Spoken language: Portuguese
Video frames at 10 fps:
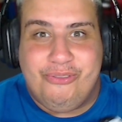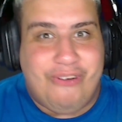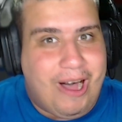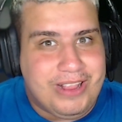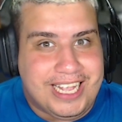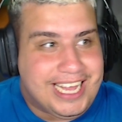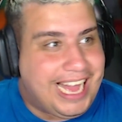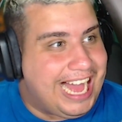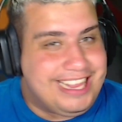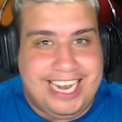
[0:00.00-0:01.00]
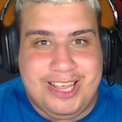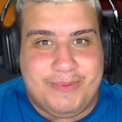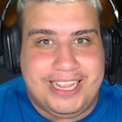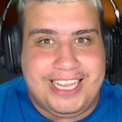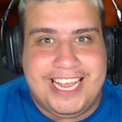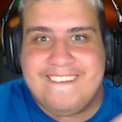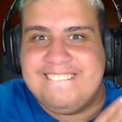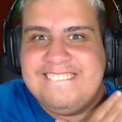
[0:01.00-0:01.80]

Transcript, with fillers: Falta. Atlético de Madrid.